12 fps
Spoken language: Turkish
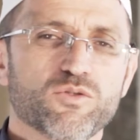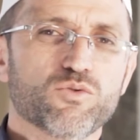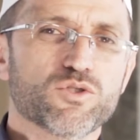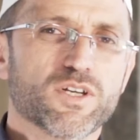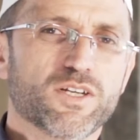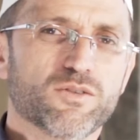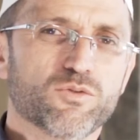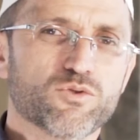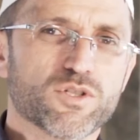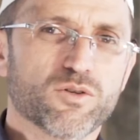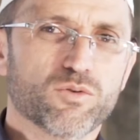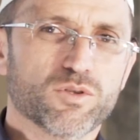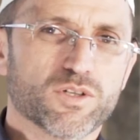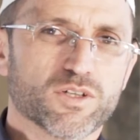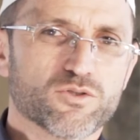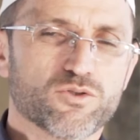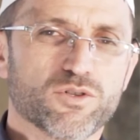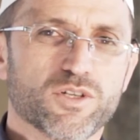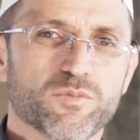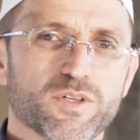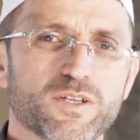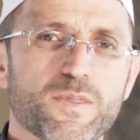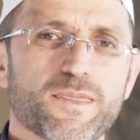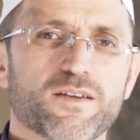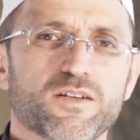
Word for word: güzel güzel olarak söylemeyi,